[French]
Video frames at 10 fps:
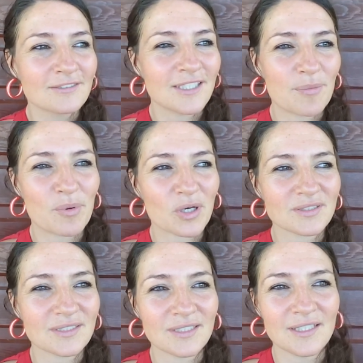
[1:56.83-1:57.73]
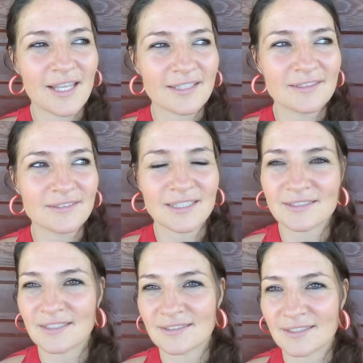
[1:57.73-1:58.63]
d'apporter l'aide
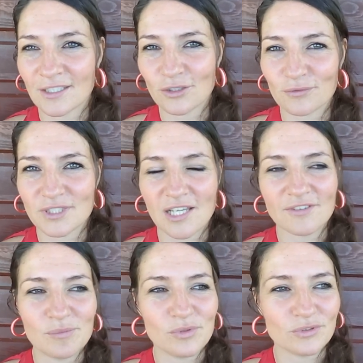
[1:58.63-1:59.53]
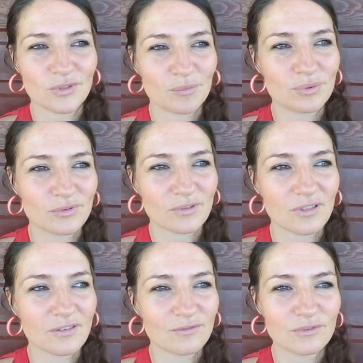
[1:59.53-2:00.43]
nécessaire dont vous avez besoin pour